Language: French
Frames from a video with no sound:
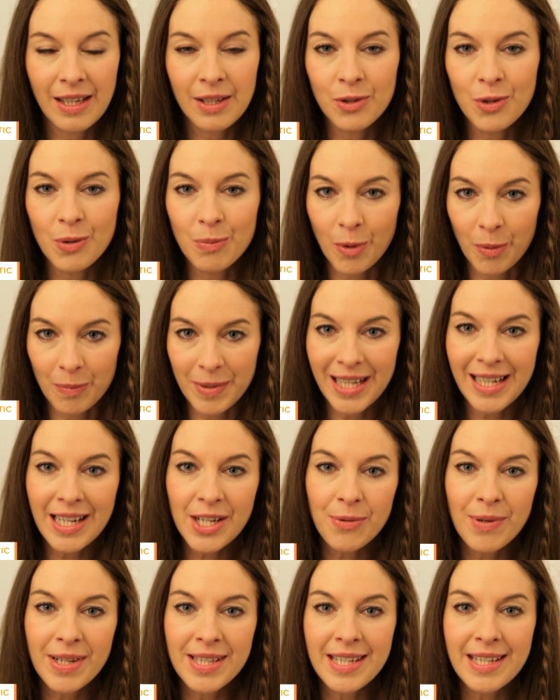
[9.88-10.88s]
Comment bien la
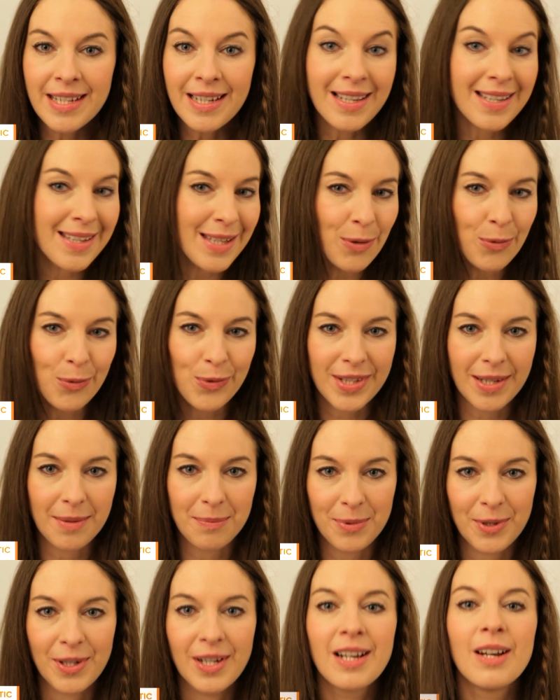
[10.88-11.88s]
choisir C'est tout
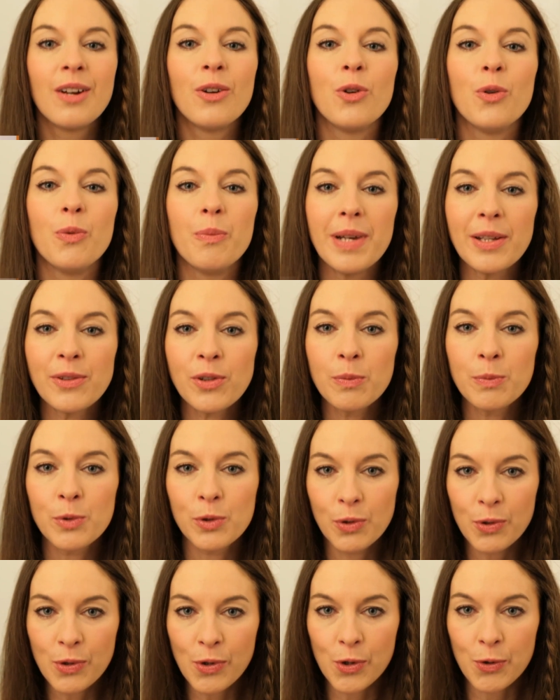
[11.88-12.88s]
simple. Le maître mot
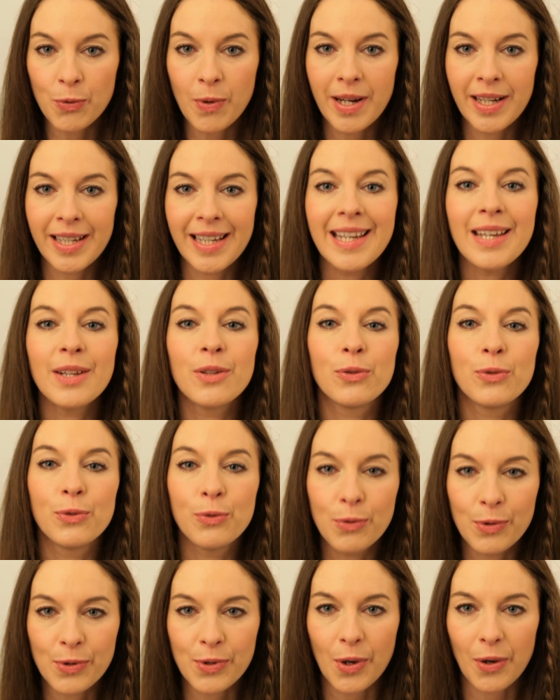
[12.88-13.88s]
de ce choix est
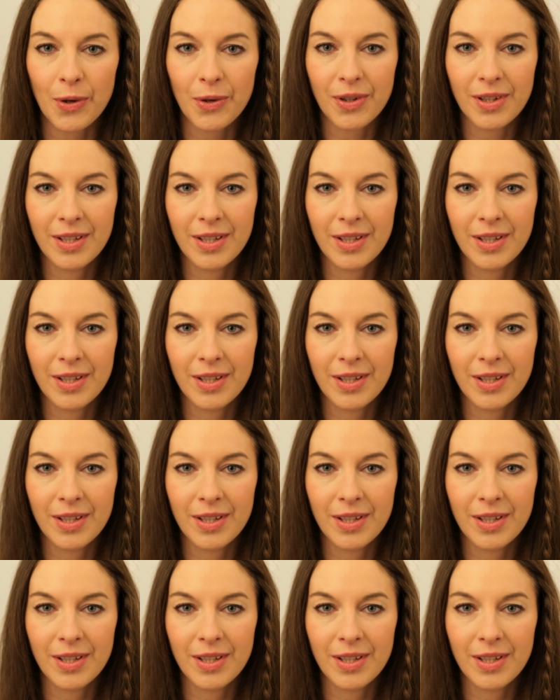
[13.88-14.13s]
douceur.